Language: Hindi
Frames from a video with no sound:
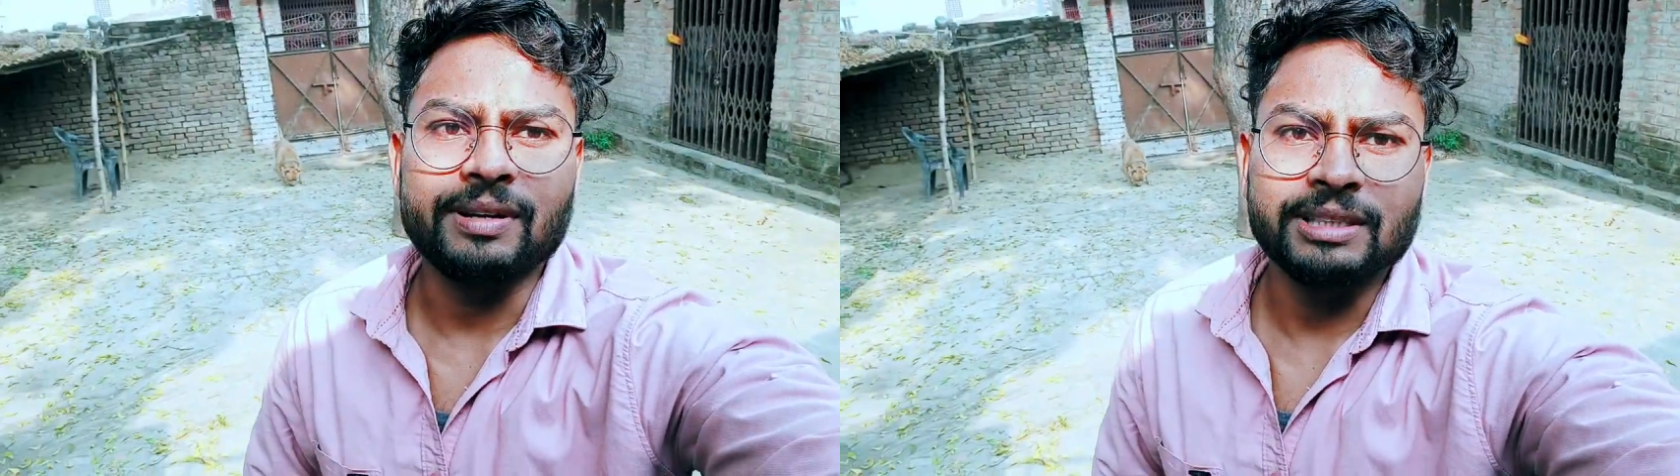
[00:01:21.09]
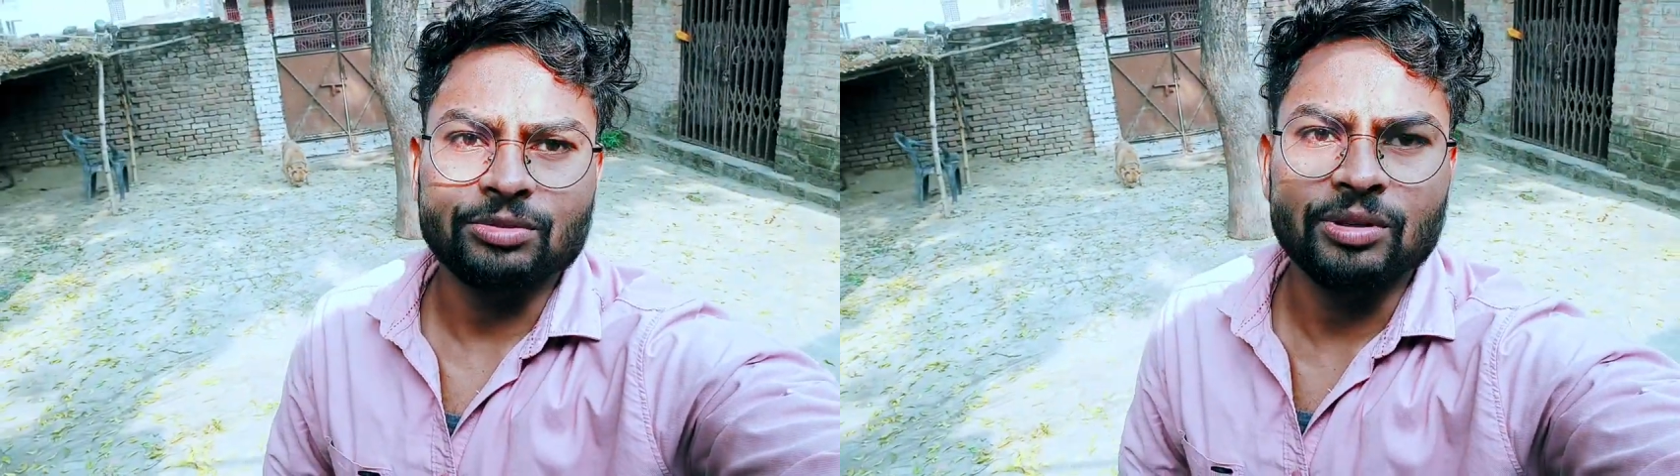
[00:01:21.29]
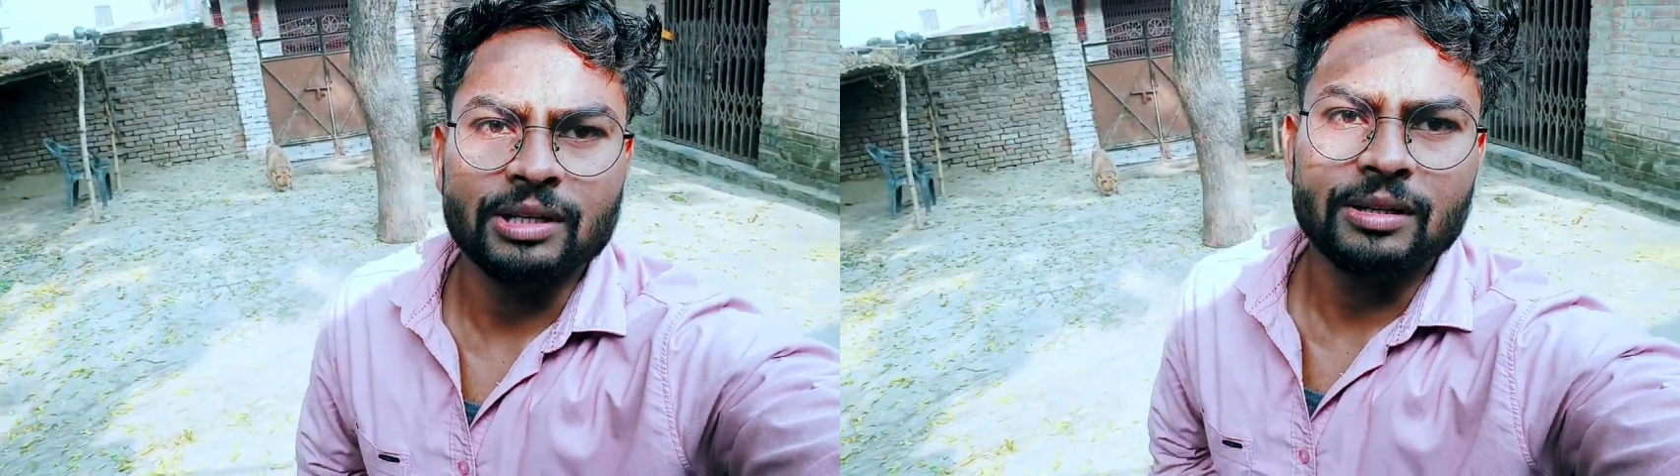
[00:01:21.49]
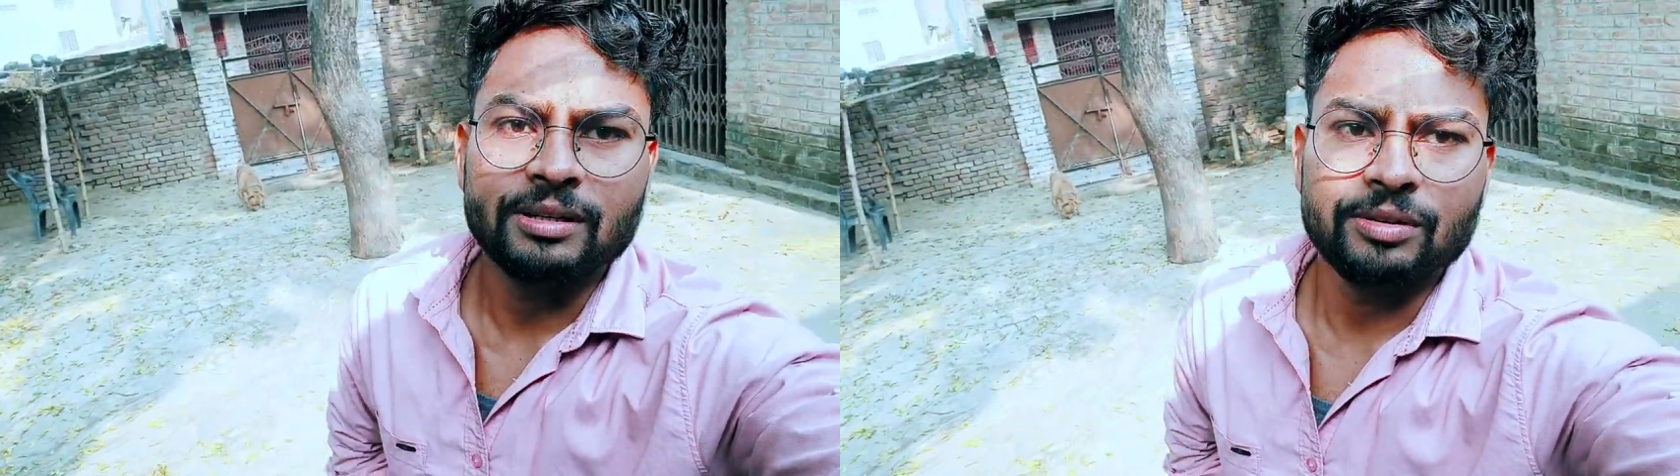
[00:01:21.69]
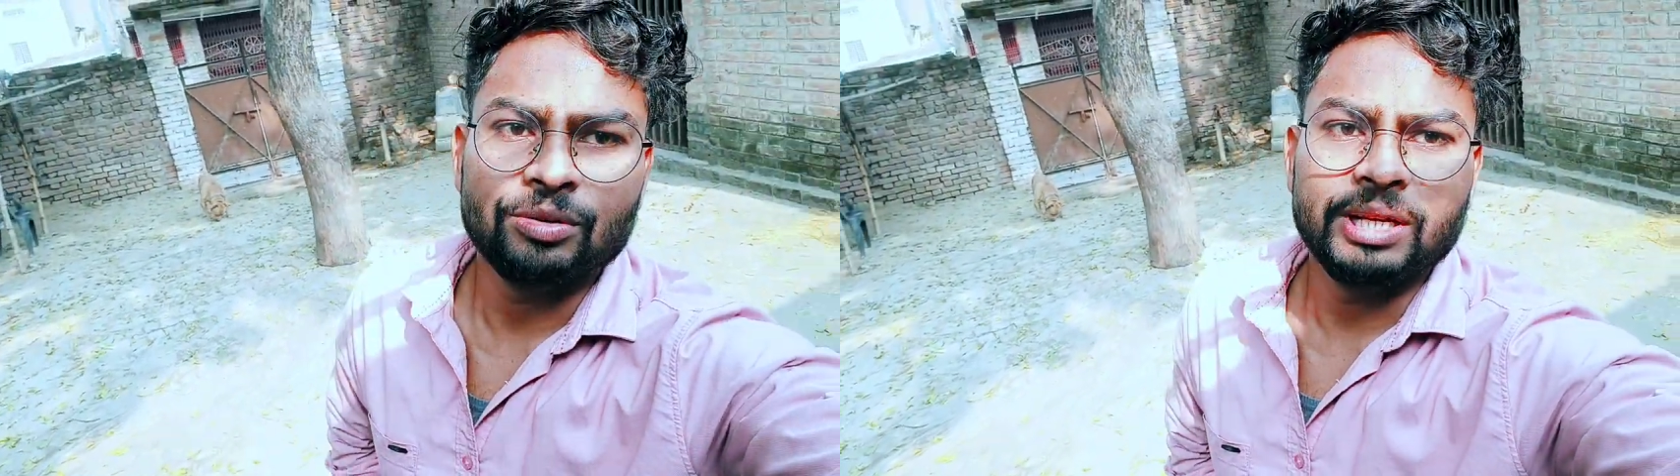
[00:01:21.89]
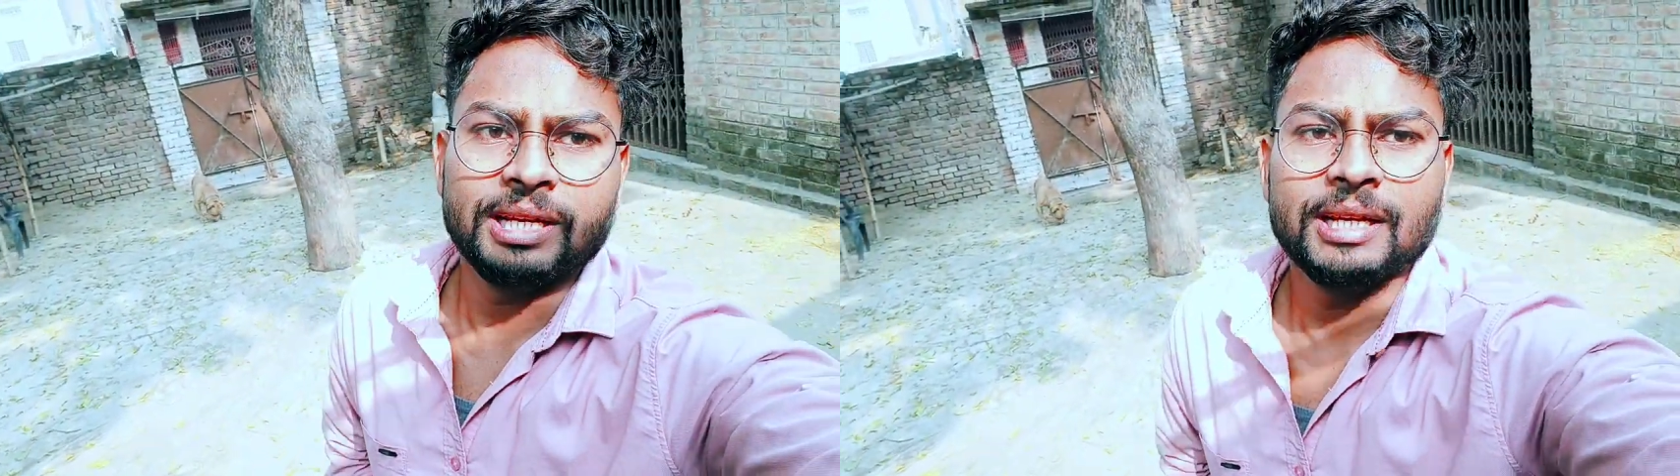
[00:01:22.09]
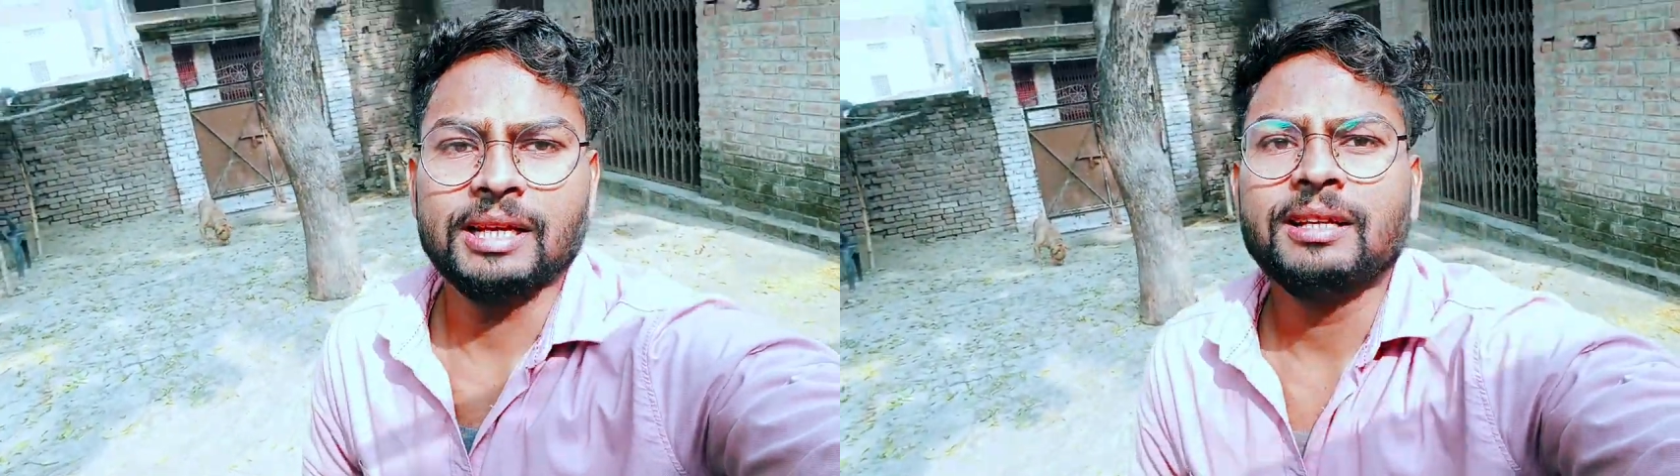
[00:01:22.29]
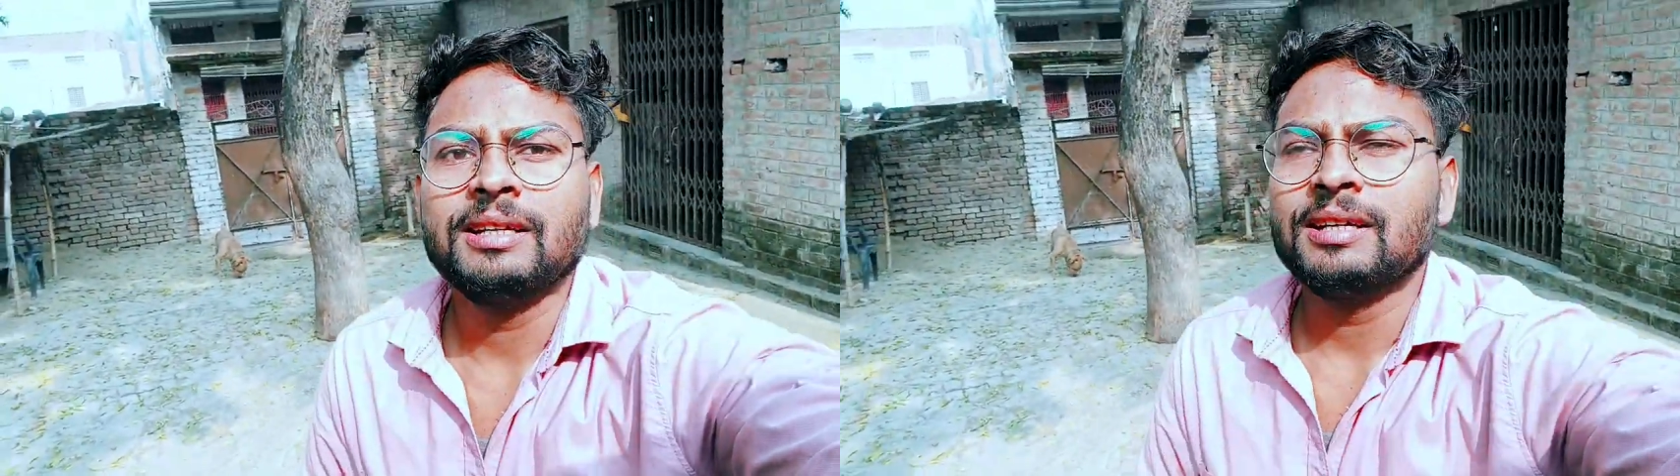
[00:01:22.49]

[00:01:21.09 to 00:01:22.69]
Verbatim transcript: फ्रेश हो, हो लेंगे